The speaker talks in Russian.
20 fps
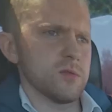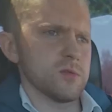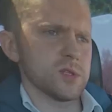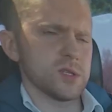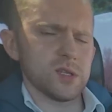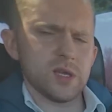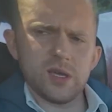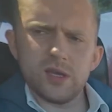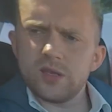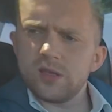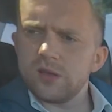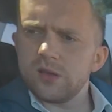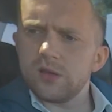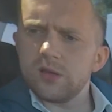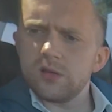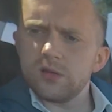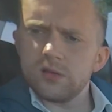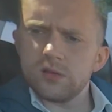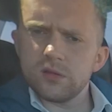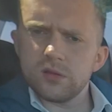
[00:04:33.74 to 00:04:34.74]
И вы знаете,
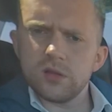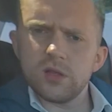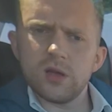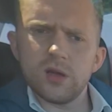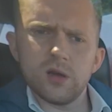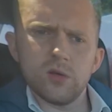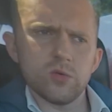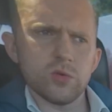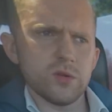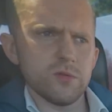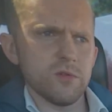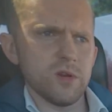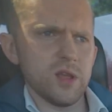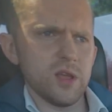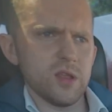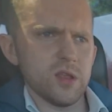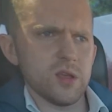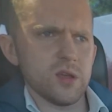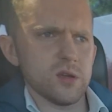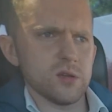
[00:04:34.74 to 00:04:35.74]
на
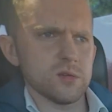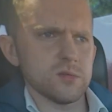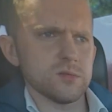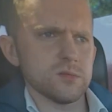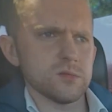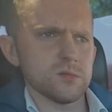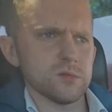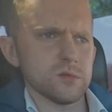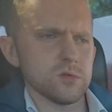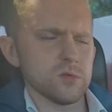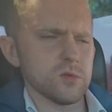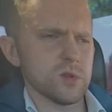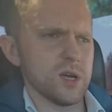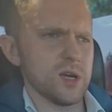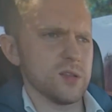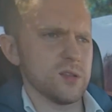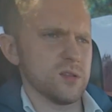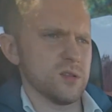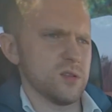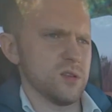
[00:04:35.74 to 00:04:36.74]
удивление, ну
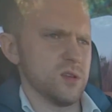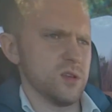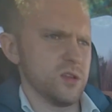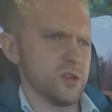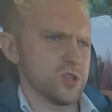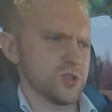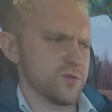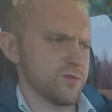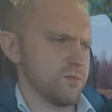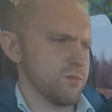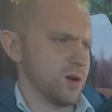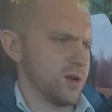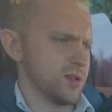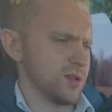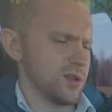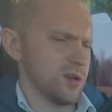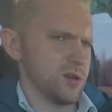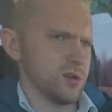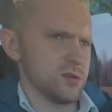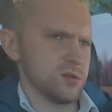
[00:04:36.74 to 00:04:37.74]
да, ты едешь в
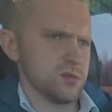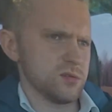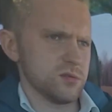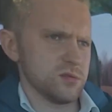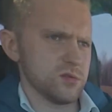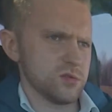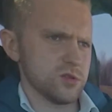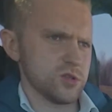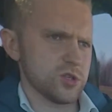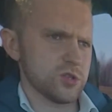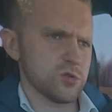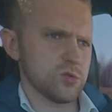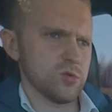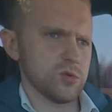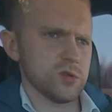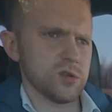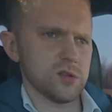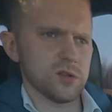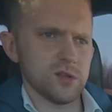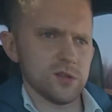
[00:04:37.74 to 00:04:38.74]
Бентли,
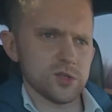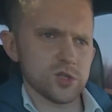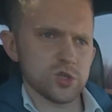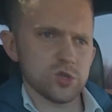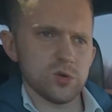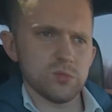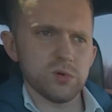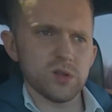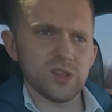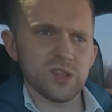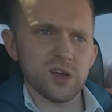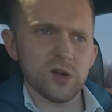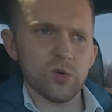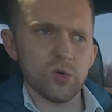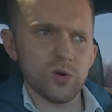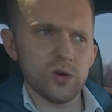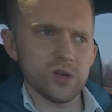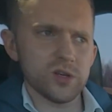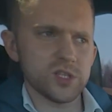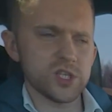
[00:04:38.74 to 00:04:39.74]
что-то должно быть
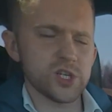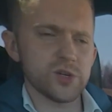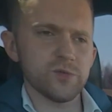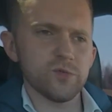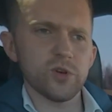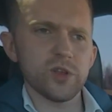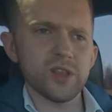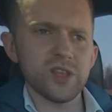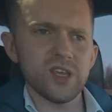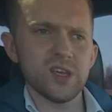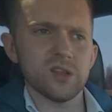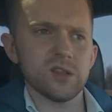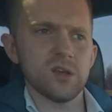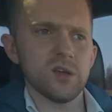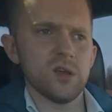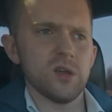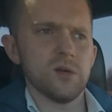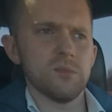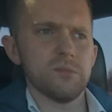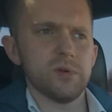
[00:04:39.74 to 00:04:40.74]
такое, чего нет
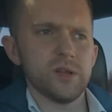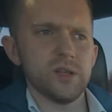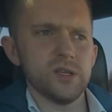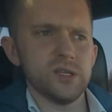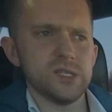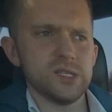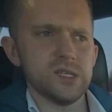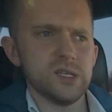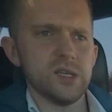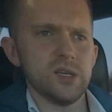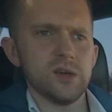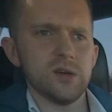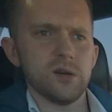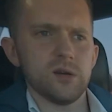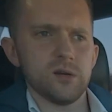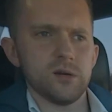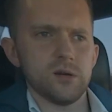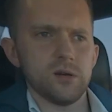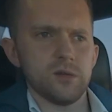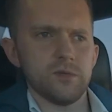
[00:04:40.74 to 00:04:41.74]
при езде
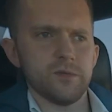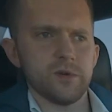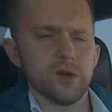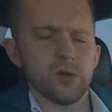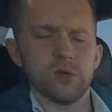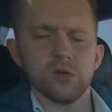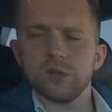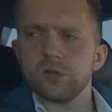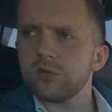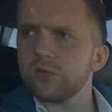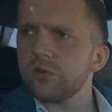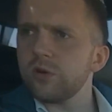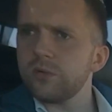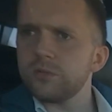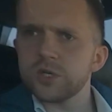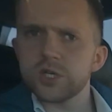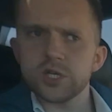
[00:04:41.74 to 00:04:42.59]
э, в какой-то другой